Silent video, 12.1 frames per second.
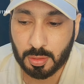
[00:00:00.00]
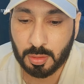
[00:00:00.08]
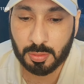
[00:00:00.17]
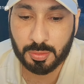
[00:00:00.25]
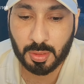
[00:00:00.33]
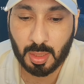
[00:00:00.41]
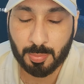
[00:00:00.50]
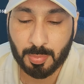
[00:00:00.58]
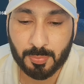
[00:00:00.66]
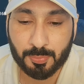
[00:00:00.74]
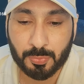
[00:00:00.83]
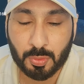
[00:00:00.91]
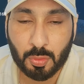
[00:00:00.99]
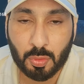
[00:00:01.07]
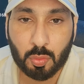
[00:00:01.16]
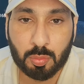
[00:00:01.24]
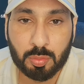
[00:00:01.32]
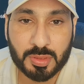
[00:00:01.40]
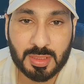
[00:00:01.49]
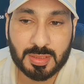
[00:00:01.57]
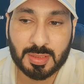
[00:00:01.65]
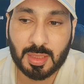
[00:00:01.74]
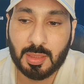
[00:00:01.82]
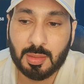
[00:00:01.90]
الدراما
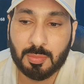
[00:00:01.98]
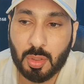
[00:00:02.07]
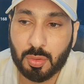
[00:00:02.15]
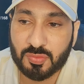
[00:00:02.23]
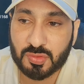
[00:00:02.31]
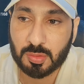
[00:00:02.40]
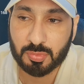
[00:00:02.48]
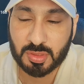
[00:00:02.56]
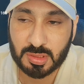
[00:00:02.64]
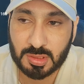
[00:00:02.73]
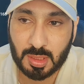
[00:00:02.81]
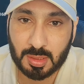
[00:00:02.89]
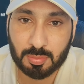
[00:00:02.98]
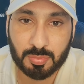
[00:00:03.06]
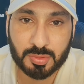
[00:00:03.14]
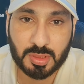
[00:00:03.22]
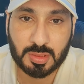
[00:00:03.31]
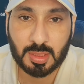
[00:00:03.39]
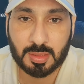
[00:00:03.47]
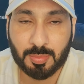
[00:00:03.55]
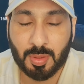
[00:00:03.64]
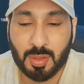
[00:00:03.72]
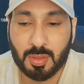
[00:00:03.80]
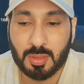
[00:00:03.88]
ومسلسل ما هو نفس المسلسلات المسلسلات
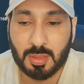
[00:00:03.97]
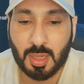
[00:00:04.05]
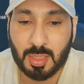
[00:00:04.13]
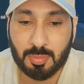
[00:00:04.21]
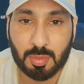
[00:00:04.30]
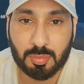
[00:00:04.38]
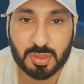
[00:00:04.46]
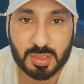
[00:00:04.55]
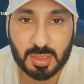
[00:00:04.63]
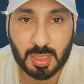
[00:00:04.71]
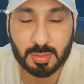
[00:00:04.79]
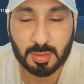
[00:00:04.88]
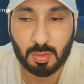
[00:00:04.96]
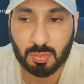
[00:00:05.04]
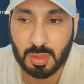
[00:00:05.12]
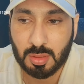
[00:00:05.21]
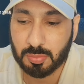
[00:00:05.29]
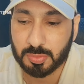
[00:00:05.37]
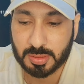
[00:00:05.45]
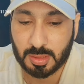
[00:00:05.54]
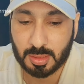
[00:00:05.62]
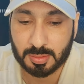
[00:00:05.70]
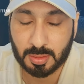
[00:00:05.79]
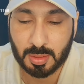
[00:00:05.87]
اغلب المسلسلات او كل
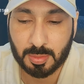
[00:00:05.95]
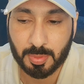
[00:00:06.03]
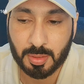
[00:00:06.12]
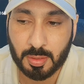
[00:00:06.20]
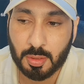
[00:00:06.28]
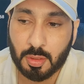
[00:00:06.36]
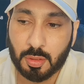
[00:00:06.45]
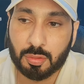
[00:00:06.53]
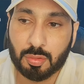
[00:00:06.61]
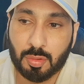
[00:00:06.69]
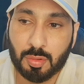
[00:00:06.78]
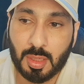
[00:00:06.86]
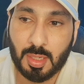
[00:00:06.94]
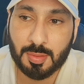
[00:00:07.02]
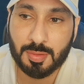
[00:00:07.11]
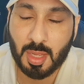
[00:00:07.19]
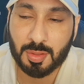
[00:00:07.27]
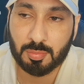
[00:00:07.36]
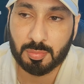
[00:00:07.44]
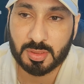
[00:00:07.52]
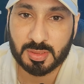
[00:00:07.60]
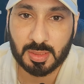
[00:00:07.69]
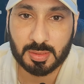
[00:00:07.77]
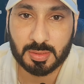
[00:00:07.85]
المسلسلات تقريبا تكون الاحداث
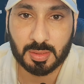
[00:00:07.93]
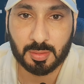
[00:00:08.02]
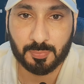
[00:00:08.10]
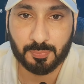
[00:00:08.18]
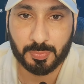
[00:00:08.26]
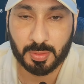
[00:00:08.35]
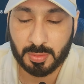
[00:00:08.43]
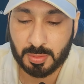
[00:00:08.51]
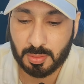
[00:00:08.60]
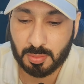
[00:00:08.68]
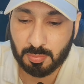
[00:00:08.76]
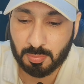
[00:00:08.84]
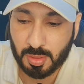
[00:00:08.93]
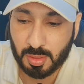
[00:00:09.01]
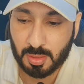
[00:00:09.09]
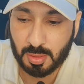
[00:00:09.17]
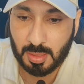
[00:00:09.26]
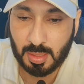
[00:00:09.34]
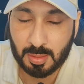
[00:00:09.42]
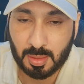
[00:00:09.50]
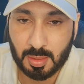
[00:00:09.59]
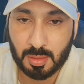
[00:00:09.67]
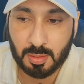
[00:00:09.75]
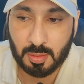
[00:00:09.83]
متسلسله يعني مثلا
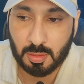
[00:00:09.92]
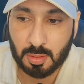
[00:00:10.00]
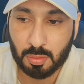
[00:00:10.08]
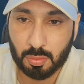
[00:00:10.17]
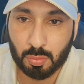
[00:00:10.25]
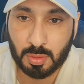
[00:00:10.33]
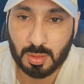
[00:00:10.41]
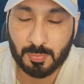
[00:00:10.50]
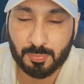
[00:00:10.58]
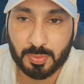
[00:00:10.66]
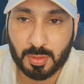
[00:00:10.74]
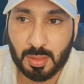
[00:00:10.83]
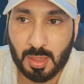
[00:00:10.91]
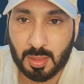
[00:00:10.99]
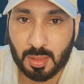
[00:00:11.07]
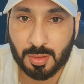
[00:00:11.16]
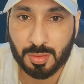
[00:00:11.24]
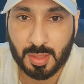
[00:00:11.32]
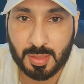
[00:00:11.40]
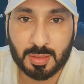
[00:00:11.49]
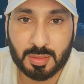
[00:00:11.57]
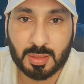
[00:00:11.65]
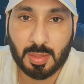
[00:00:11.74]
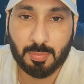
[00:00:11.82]
الحلقه الاولى الحلقه الثانيه
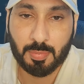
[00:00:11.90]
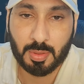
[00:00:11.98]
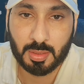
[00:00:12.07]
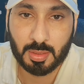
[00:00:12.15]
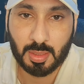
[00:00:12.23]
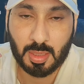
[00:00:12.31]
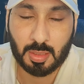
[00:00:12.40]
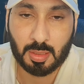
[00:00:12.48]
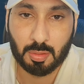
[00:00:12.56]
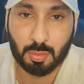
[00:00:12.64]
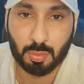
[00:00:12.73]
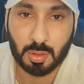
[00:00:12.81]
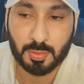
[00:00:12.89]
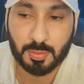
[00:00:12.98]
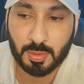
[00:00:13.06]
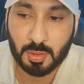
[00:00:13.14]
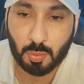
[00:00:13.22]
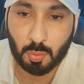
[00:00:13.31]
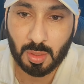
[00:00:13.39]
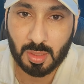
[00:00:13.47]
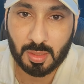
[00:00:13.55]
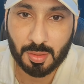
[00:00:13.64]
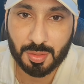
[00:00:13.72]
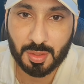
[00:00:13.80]
تكمل هي الحلقه الاولى
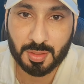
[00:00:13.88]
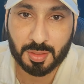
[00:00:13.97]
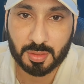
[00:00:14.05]
والحلقه الثالثه